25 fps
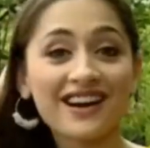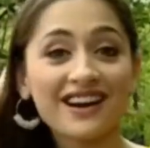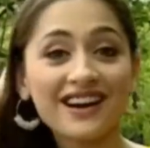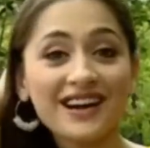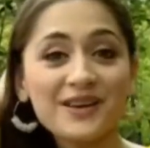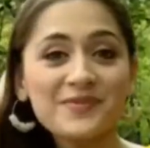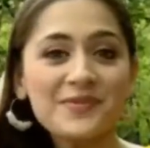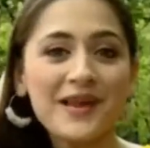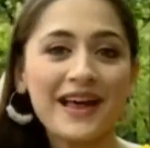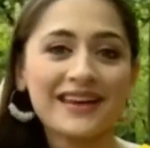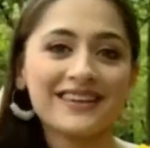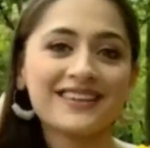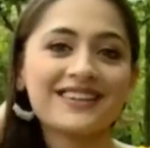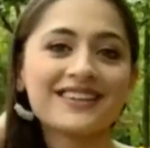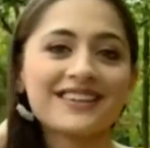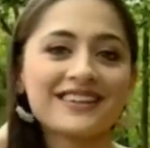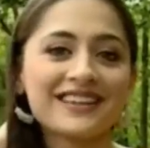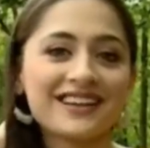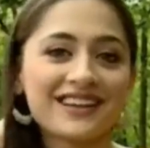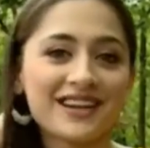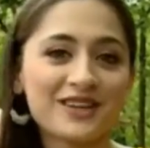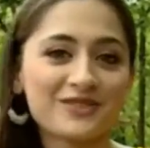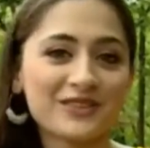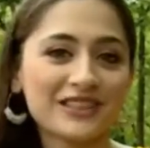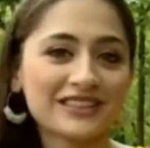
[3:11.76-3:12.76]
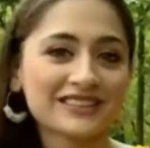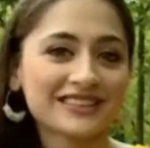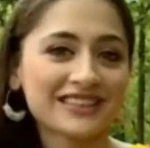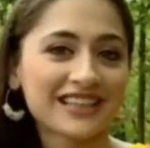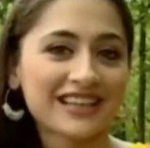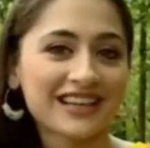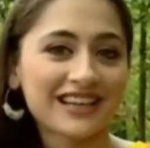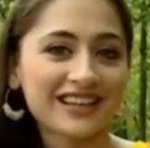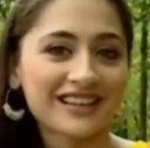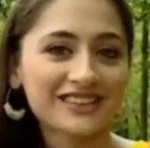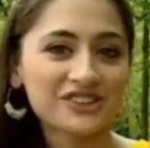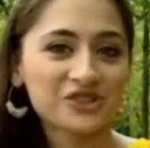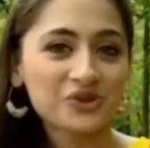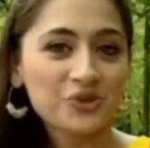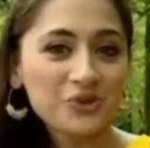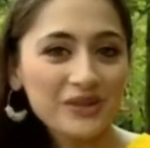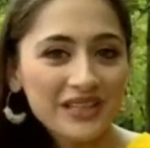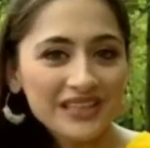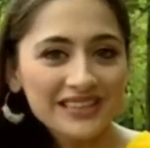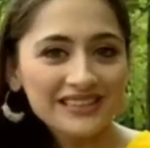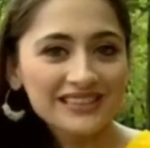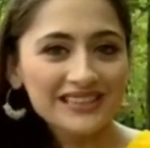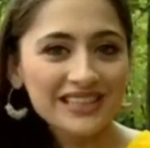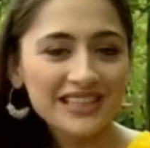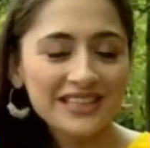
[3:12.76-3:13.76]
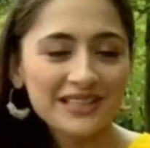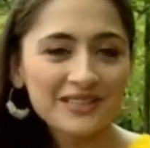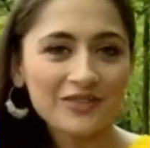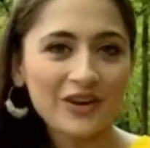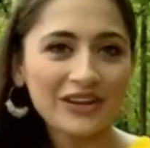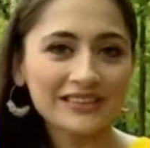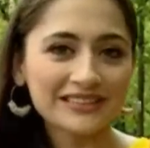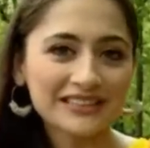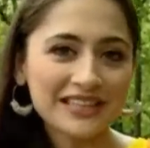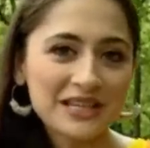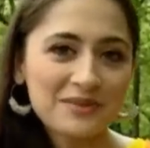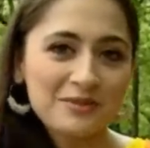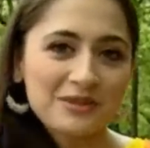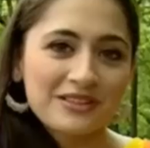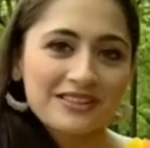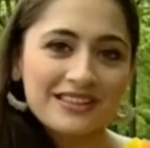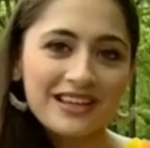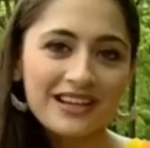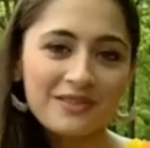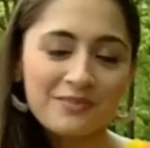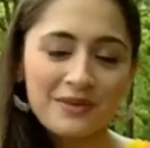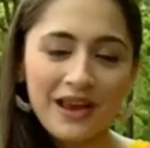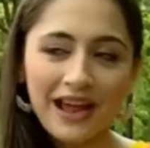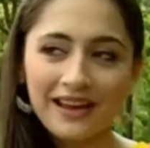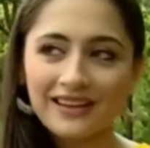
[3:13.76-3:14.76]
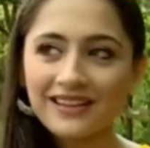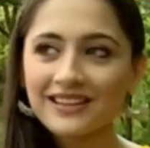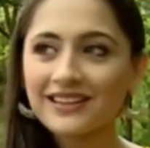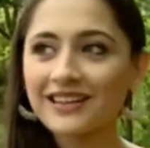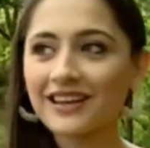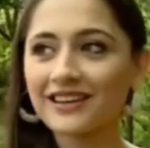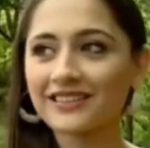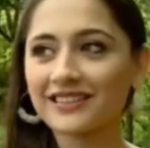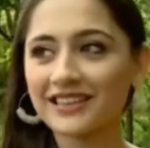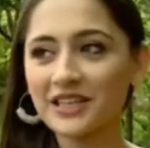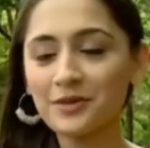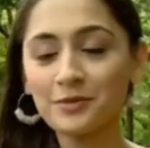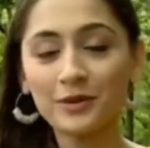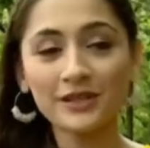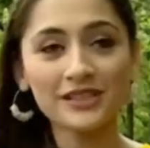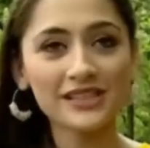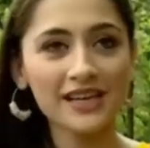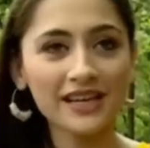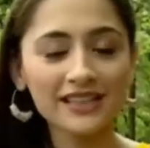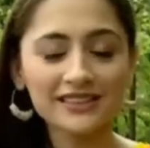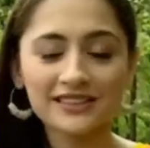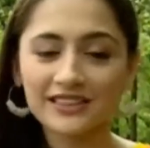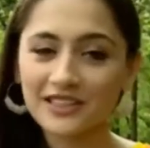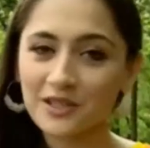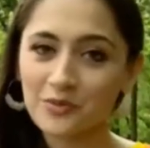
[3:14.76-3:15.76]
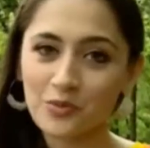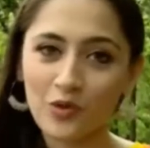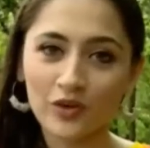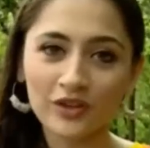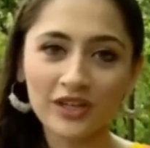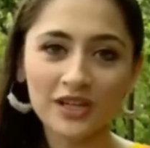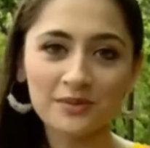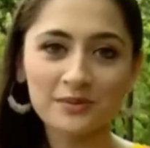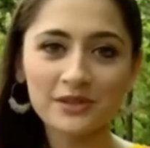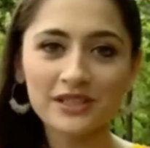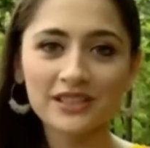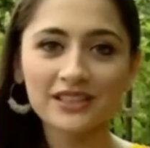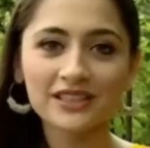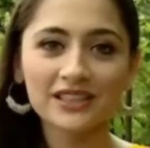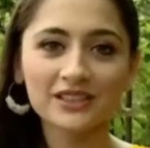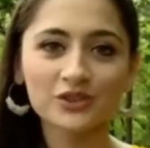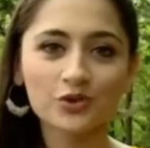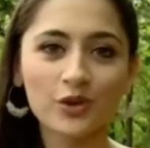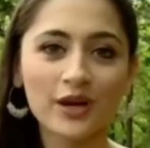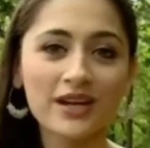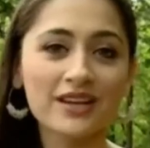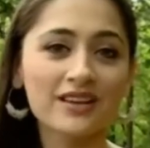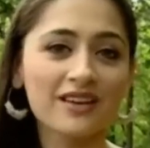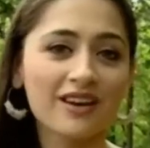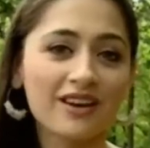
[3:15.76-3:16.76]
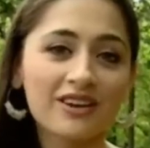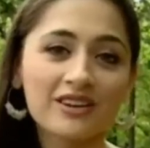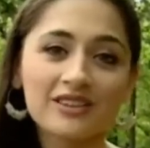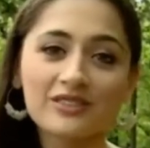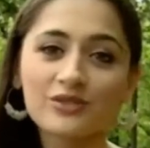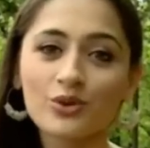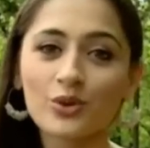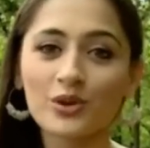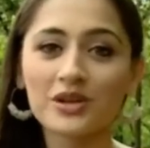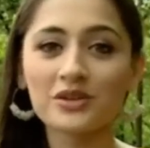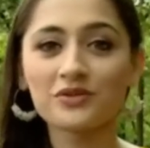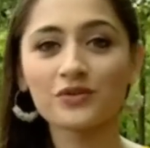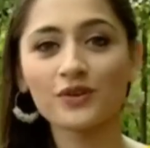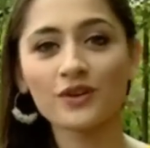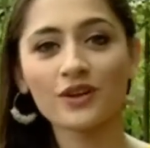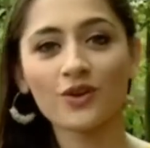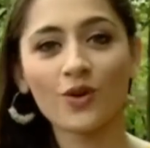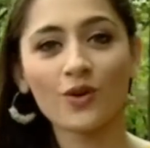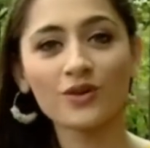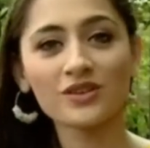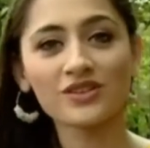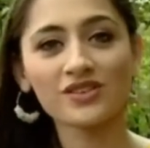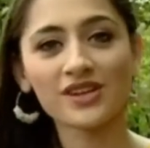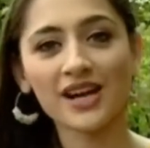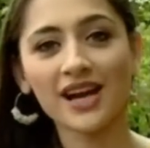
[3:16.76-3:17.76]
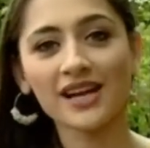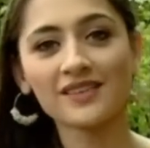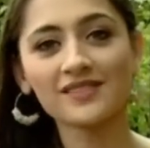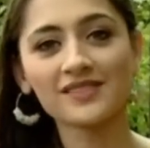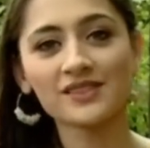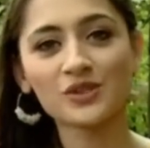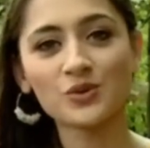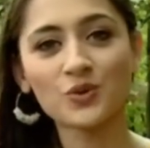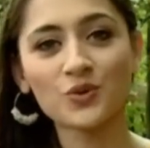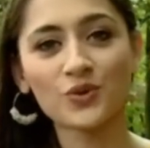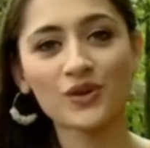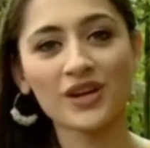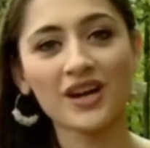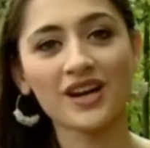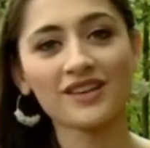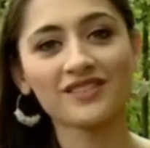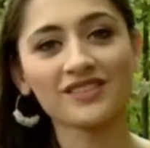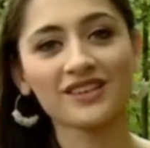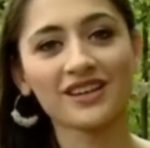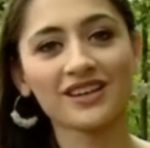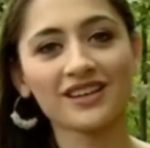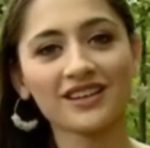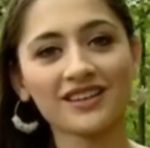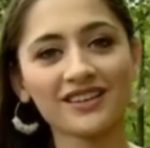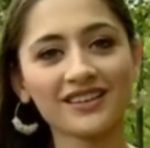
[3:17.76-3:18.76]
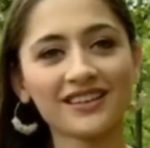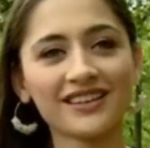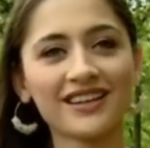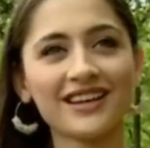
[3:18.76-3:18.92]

कहाँ प्लानिंग करने का वक्त है शूटिंग से वक्त नहीं मिलता प्लानिंग क्या करें बट यस अगर मौका मिलेगा तो आई लव गोइंग फॉर लॉन्ग ड्राइव टू लोनावला